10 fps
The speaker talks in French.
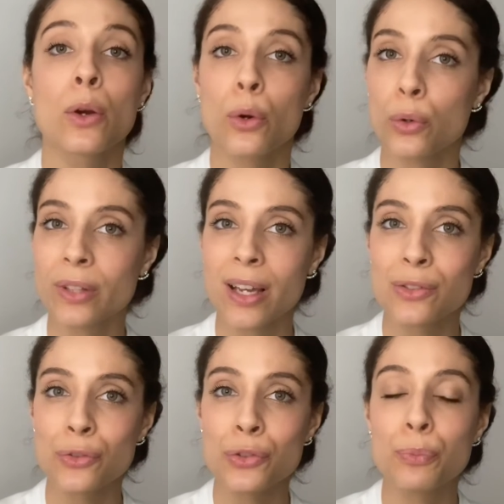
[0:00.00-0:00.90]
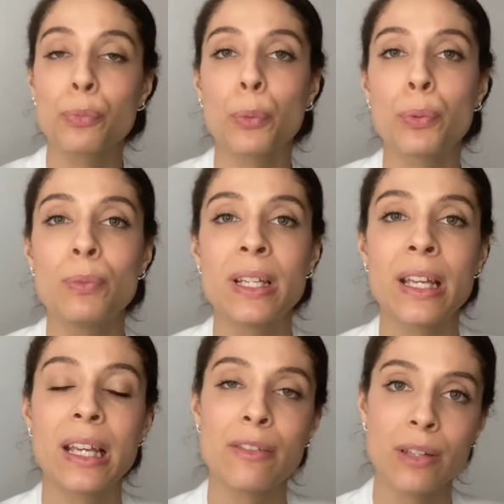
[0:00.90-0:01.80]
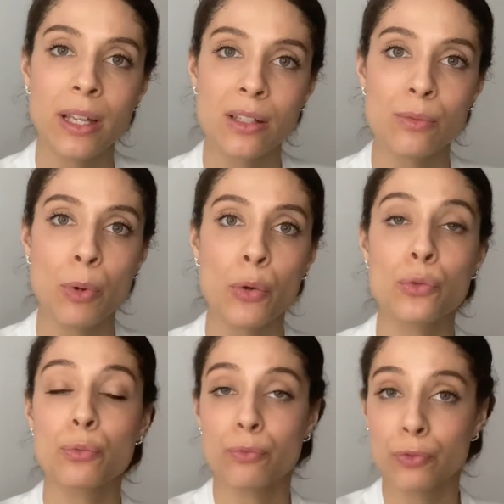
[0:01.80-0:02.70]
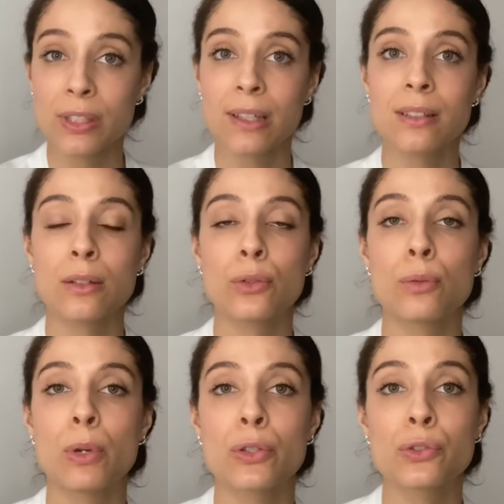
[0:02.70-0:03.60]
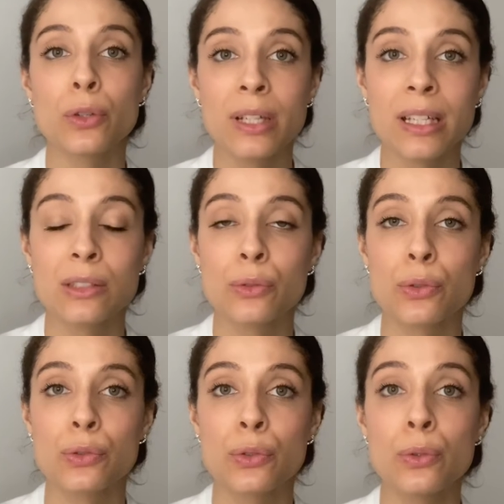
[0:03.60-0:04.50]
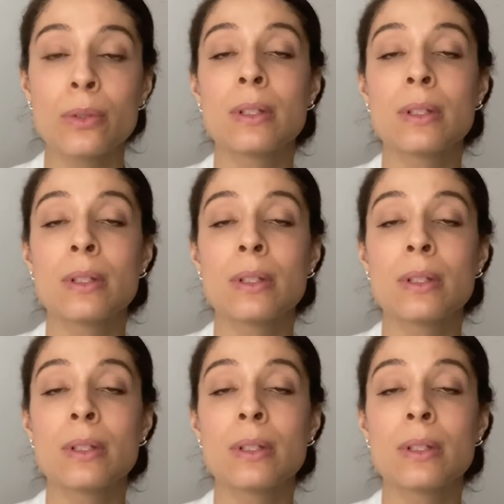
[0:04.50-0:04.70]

Autre astuce pour publier efficacement vos articles de blog sur les réseaux sociaux,